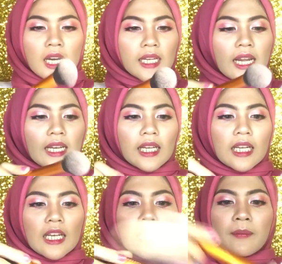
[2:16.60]
dan
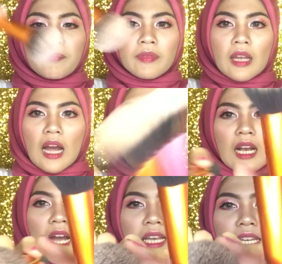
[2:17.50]
ini
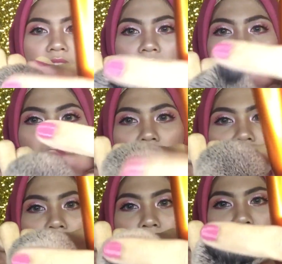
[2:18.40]
agak ini ya
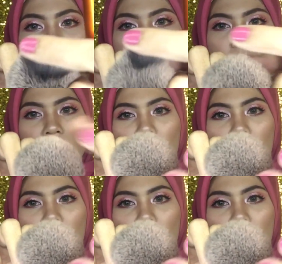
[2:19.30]
agak apa sih namanya